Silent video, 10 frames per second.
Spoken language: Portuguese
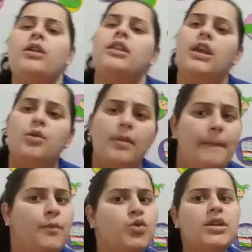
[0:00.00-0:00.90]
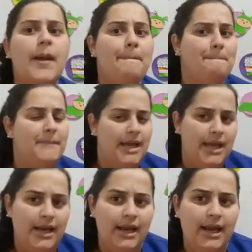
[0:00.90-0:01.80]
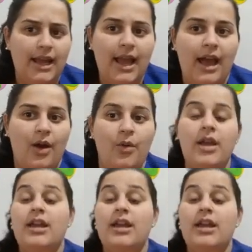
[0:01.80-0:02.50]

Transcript: e tem uma música bem legal.